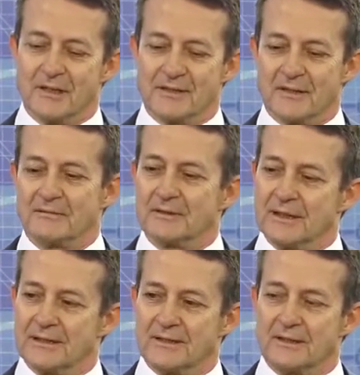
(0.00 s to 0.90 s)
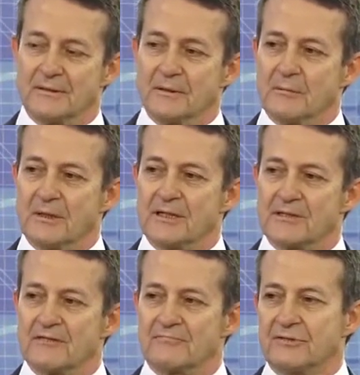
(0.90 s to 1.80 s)
Yani bazen e,
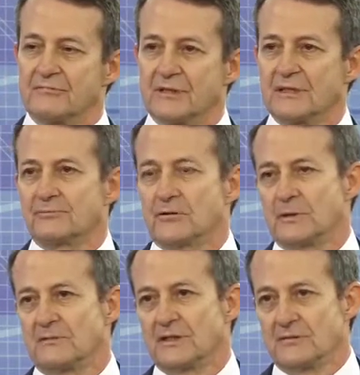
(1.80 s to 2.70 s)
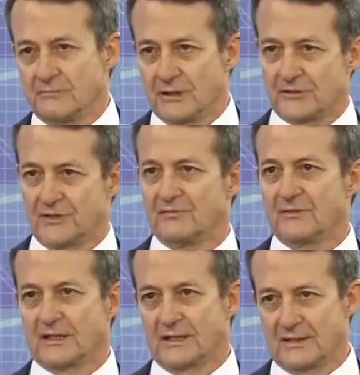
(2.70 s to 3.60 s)
maalesef bir mide problemi gibi
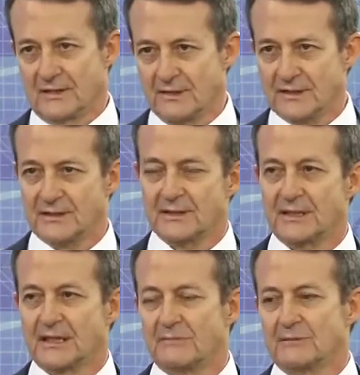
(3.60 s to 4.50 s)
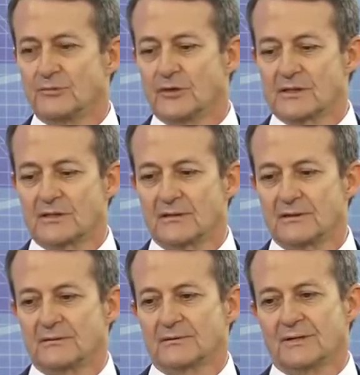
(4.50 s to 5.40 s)
başlayan vakalar da var. Hı. Ama bu
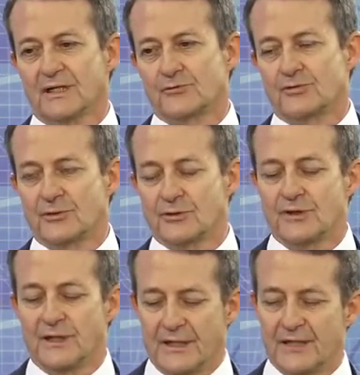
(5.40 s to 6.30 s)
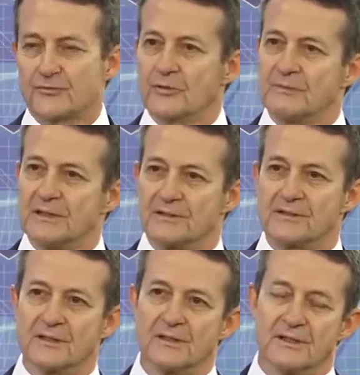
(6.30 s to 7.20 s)
hastalığın daha çok en çok
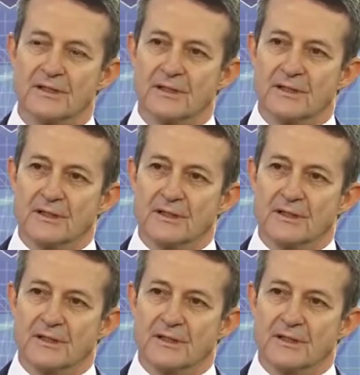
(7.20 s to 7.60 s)
belirtisi